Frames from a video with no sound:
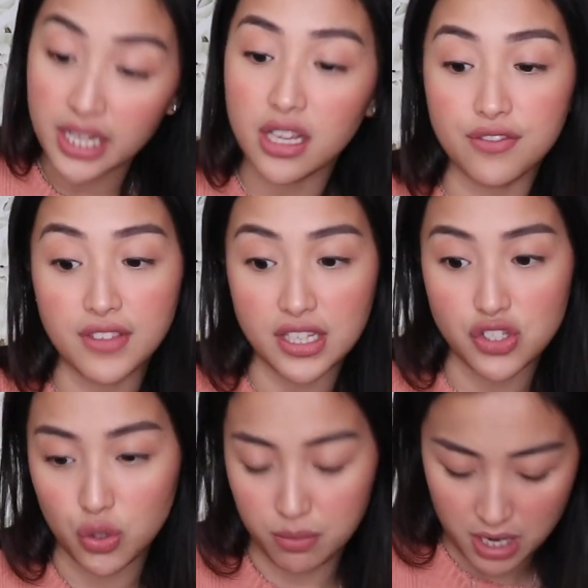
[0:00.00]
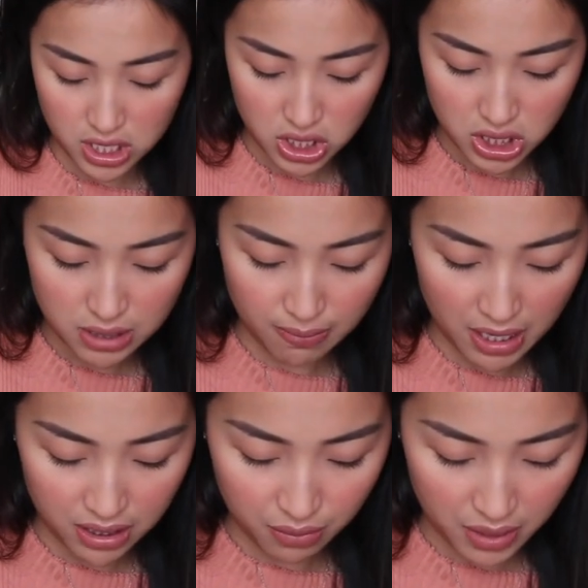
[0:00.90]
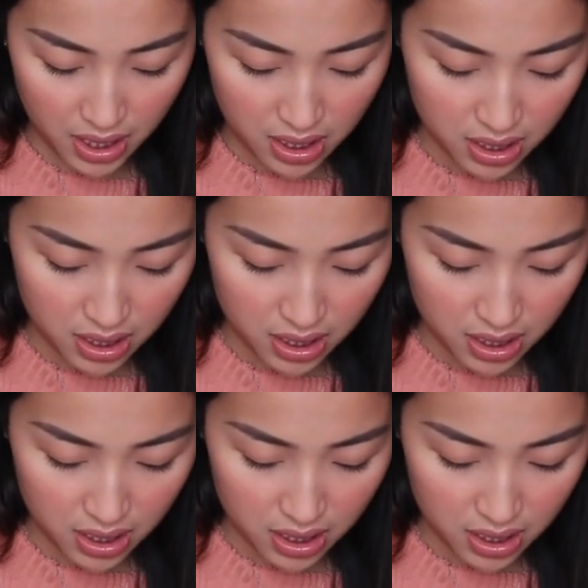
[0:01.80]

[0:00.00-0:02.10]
I love that so much, by the way.